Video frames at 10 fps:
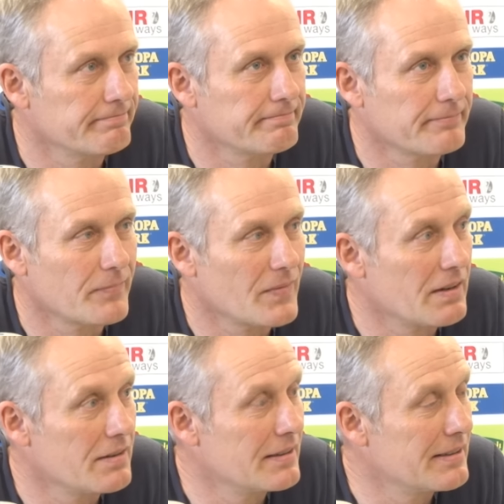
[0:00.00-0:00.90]
Und da kommt
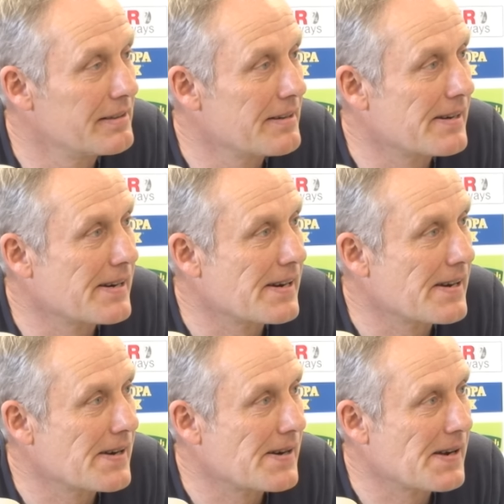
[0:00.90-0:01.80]
ja auch wieder die
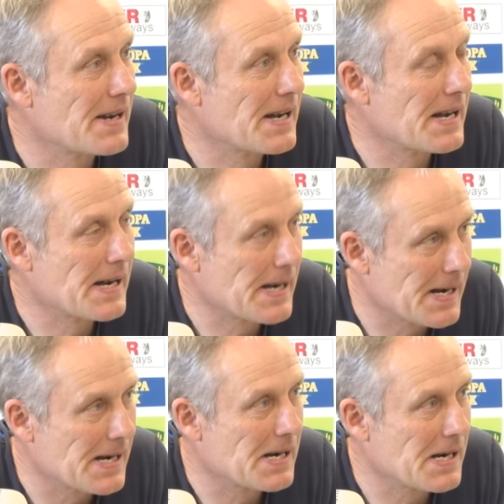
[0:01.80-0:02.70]
Statistik ins Spiel, so
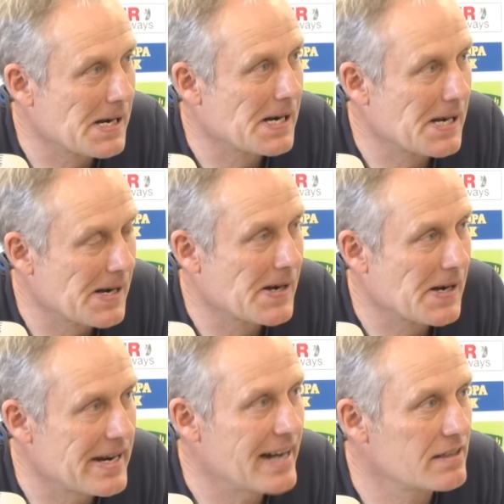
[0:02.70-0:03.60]
wie Sie
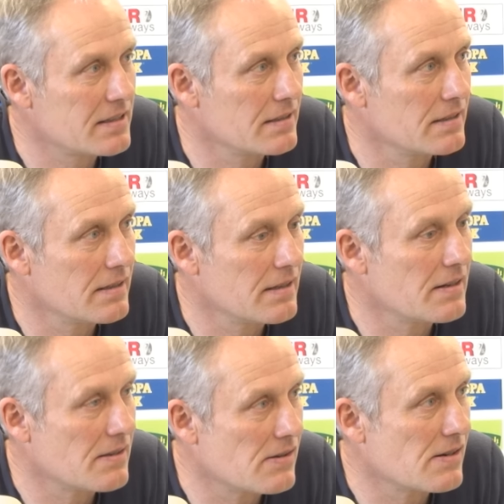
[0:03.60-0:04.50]
interpretieren. Jetzt?
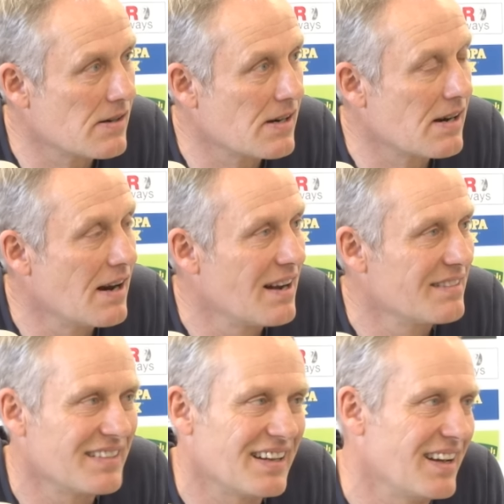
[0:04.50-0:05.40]

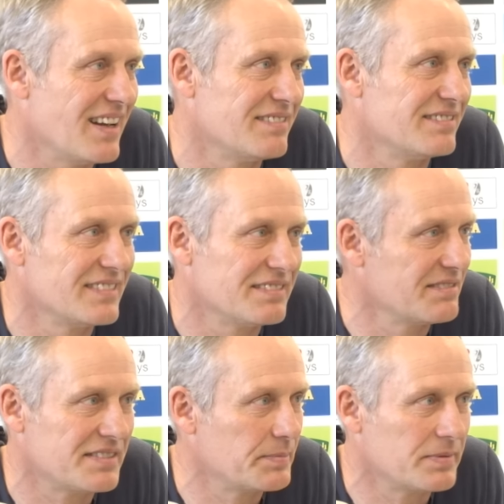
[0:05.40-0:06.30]
Na,
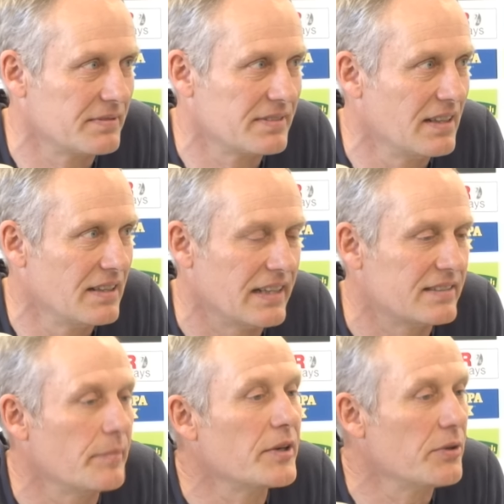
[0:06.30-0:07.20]

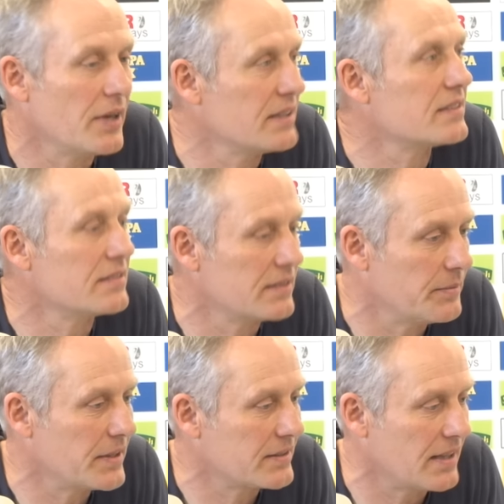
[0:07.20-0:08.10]
jetzt habe ich gehört, dass
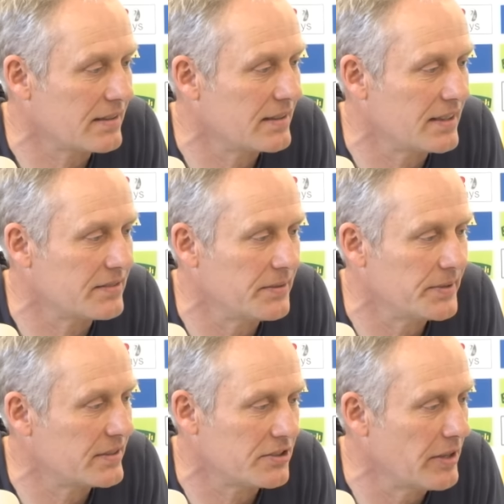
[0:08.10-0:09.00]
jemand gesagt hat, dass wenn
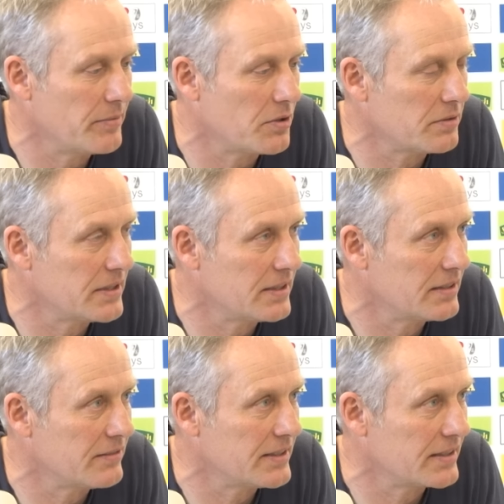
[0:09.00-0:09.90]
es stimmt, doch wieder
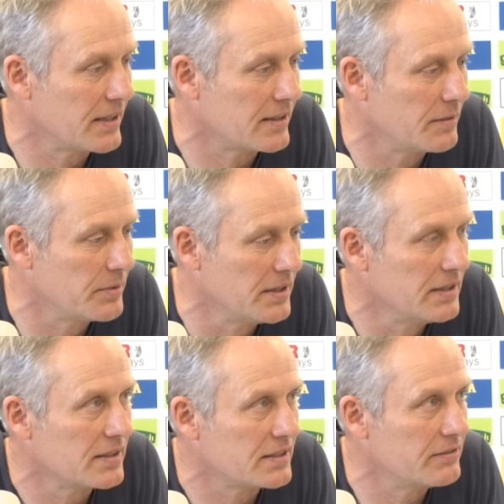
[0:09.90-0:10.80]
nicht, was ich gesagt habe,
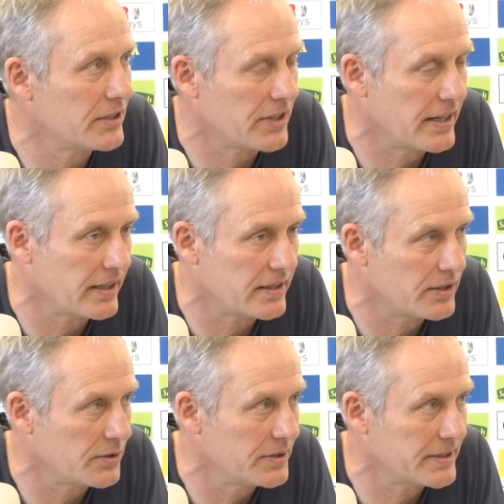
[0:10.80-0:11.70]
dass die Wahrscheinlichkeit
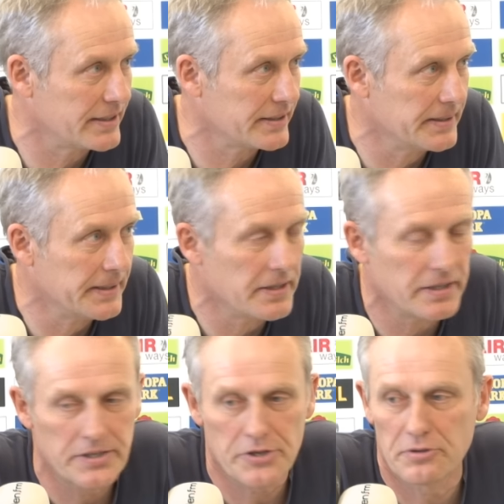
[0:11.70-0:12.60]
größer ist.
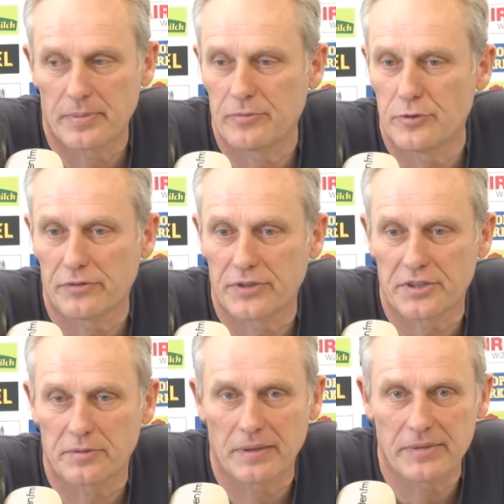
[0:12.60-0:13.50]
Es ist nur beim Würfeln
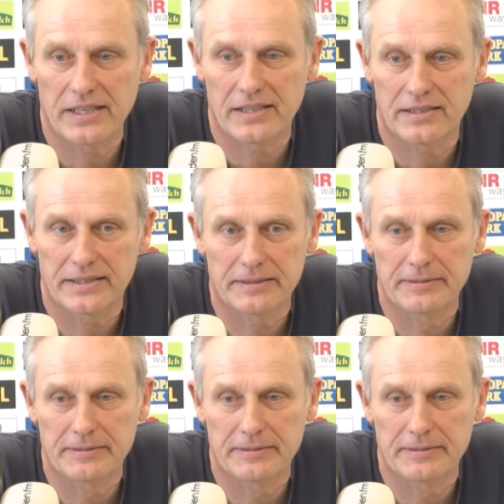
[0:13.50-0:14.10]
so, beim Kicken nicht.